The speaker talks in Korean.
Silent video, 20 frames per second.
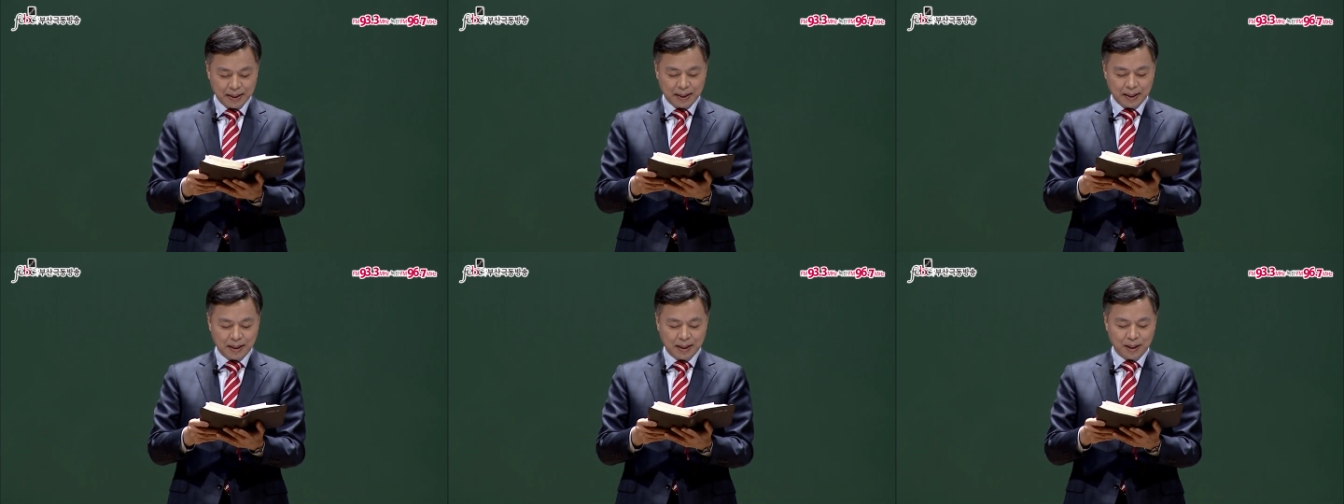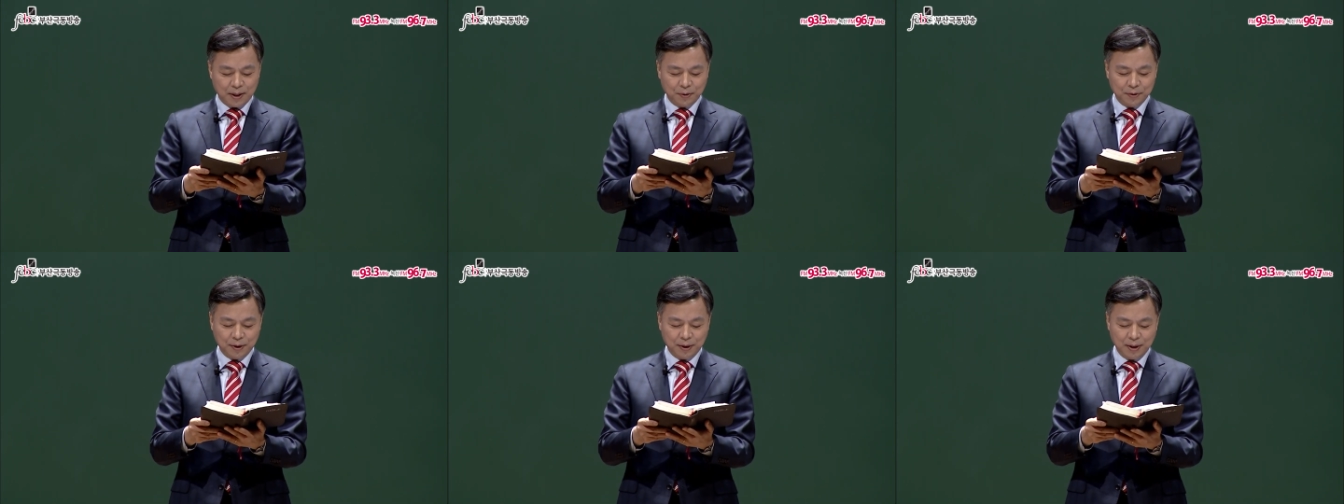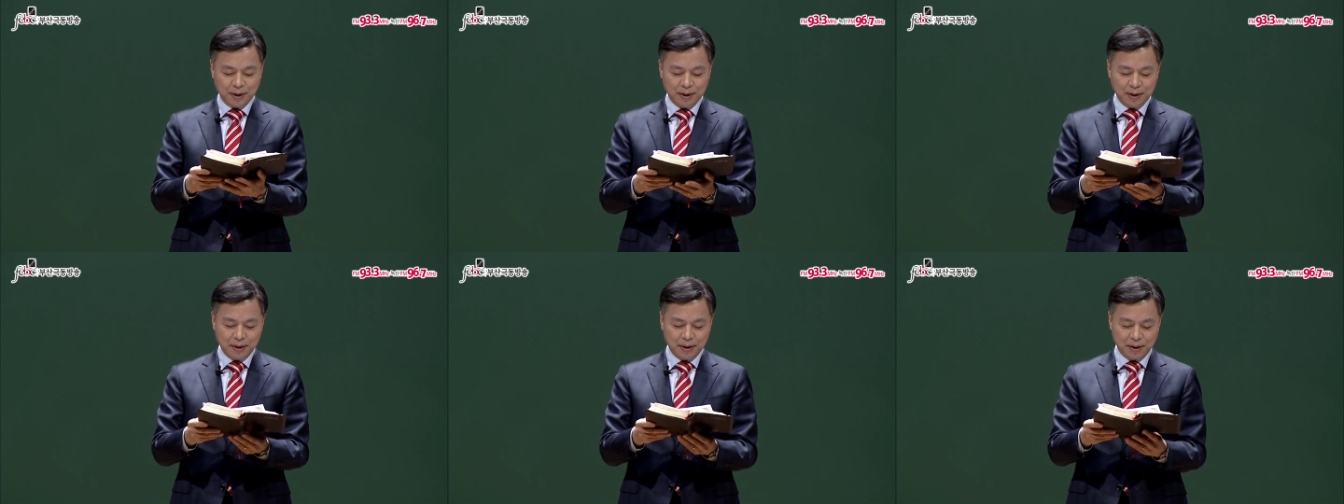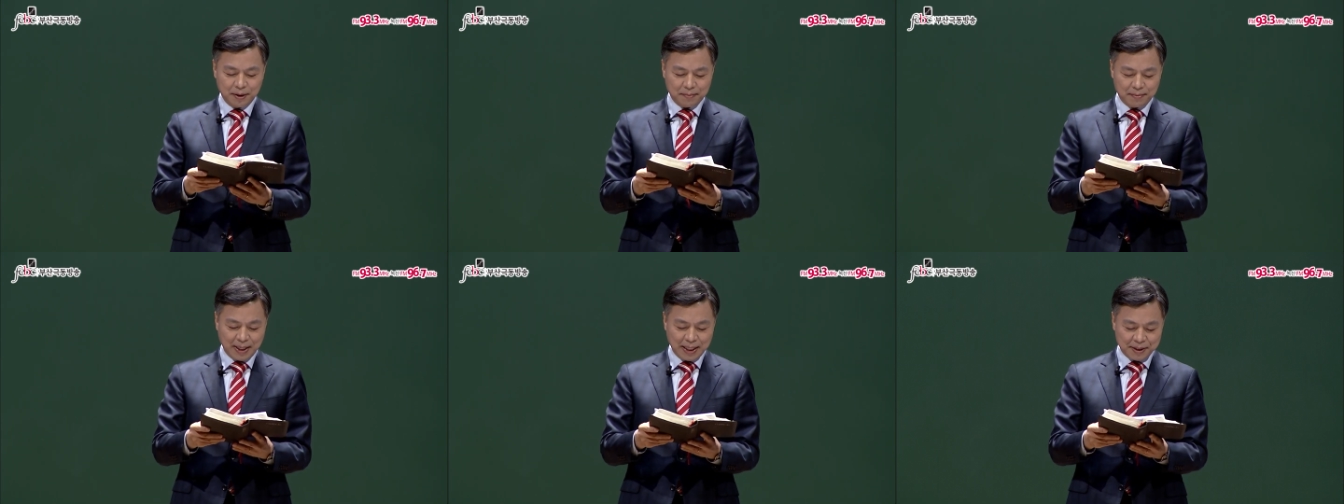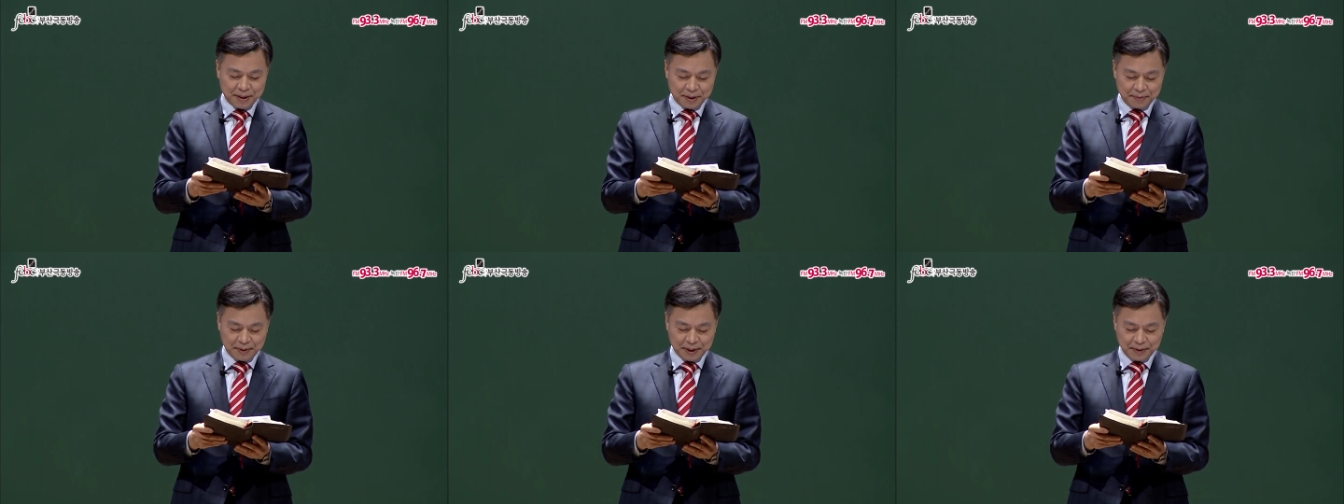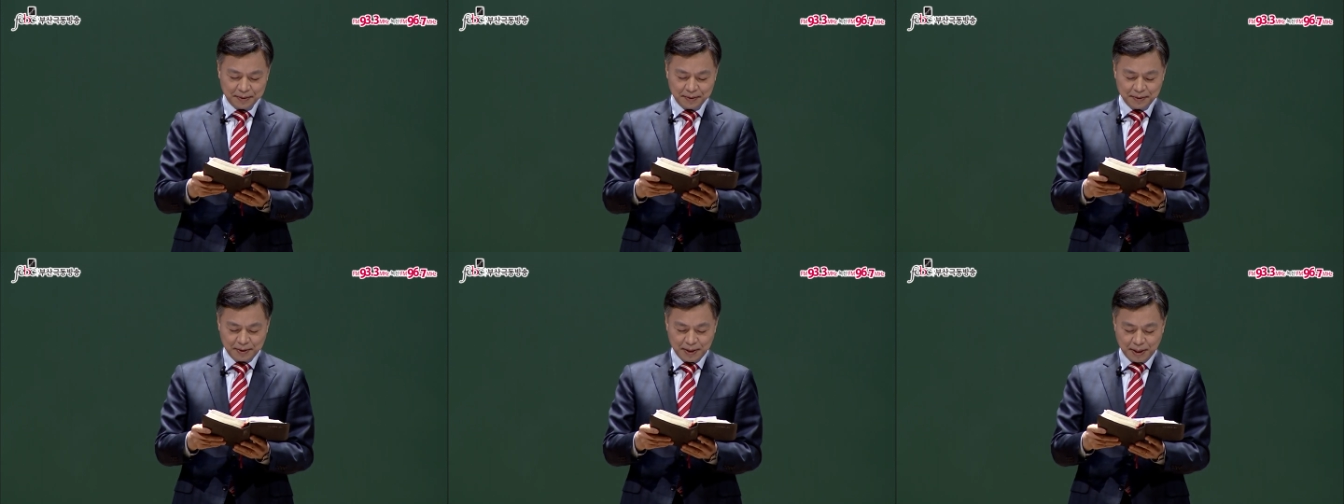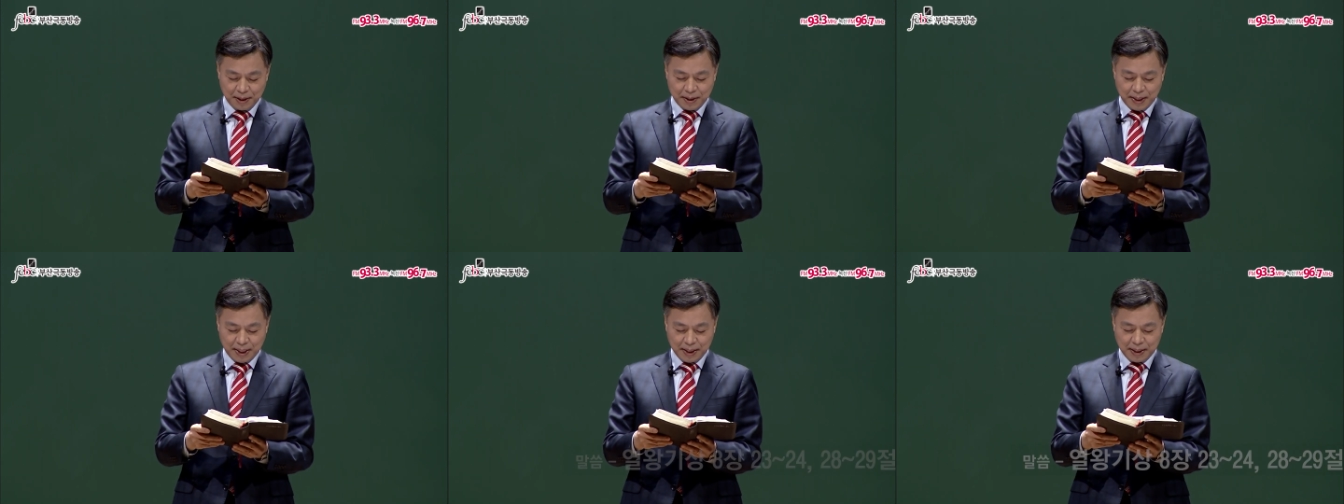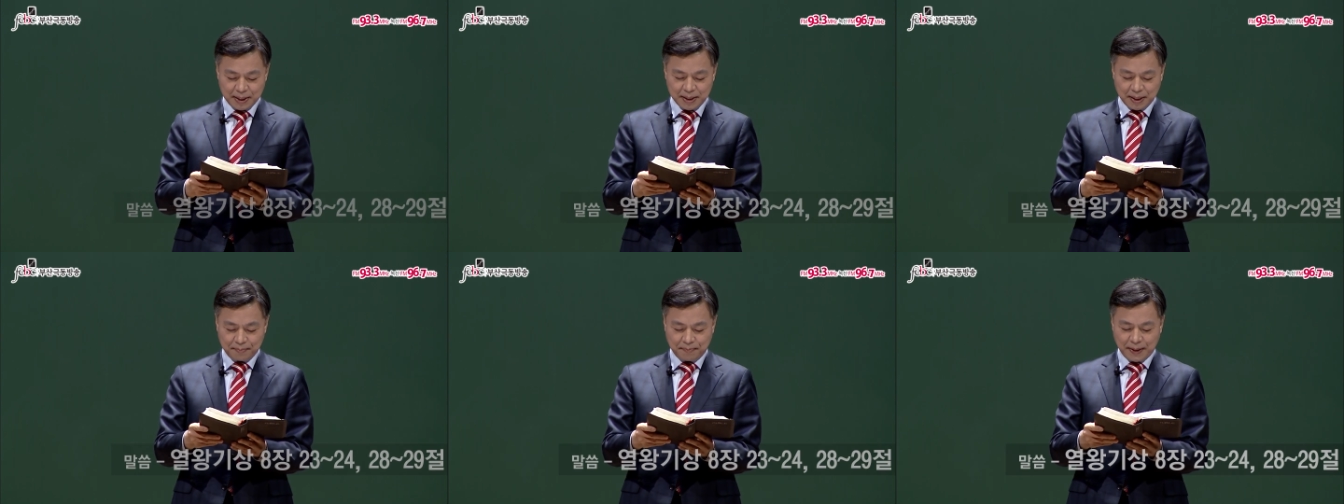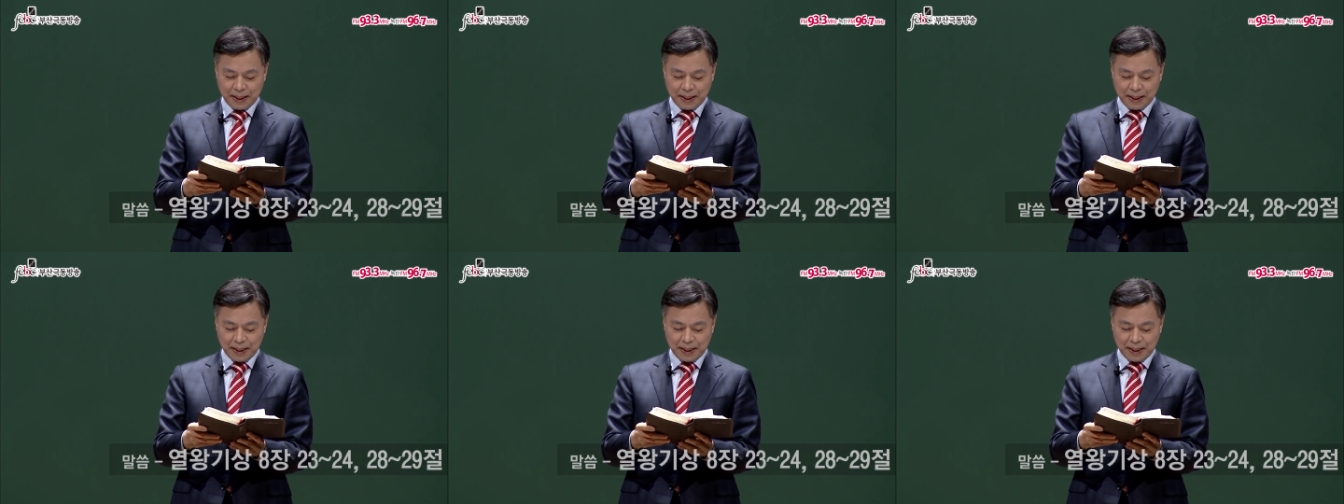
어, 오늘 말씀은 열왕기상